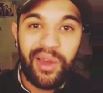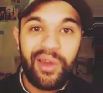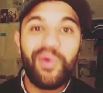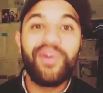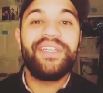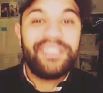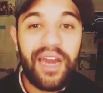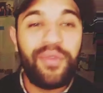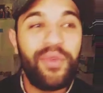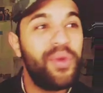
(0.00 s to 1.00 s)

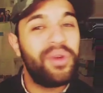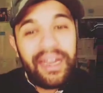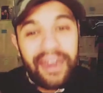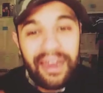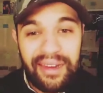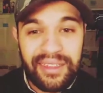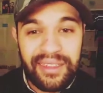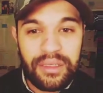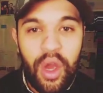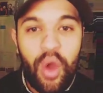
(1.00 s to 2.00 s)
وتعترف ويقول لك انا
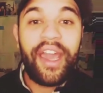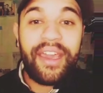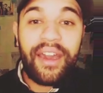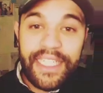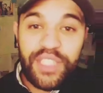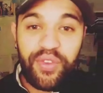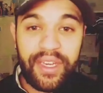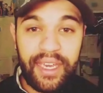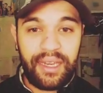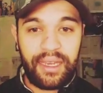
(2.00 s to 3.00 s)
غلط وغيخرج
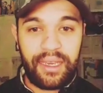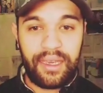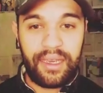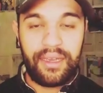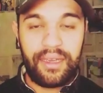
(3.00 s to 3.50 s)
فيك عينيه